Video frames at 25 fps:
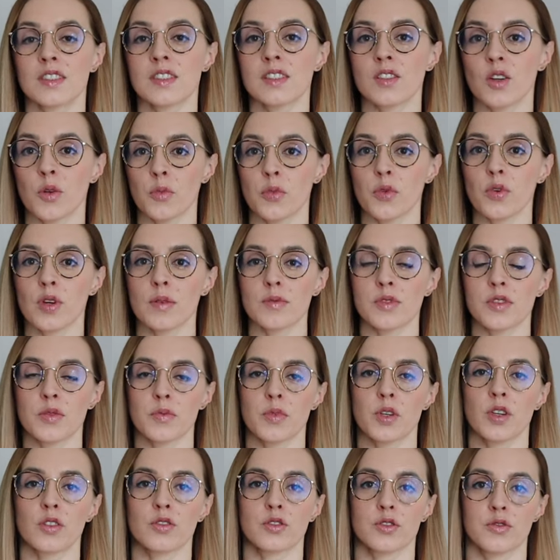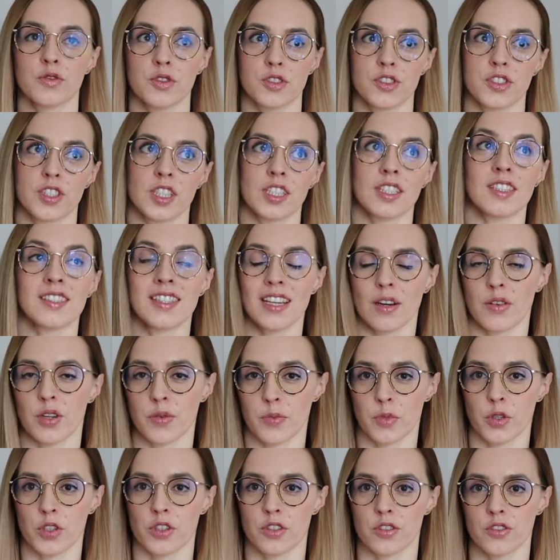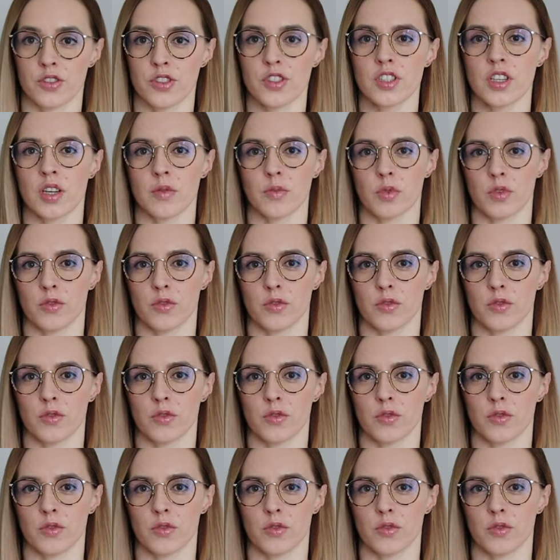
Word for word: zrobiłam sobie oczywiście i całej mojej rodzinie,